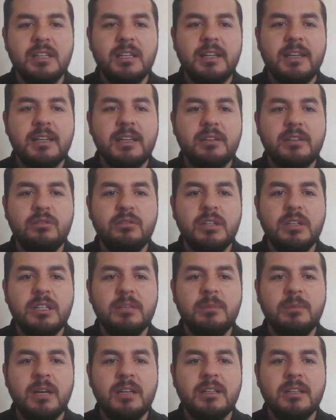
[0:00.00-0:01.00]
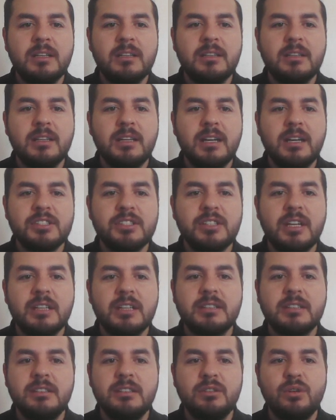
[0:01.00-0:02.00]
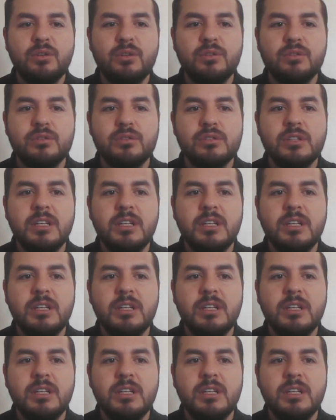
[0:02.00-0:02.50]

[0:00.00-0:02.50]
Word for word: Eylül-Ekim aylarında yağışın arttığını görüyoruz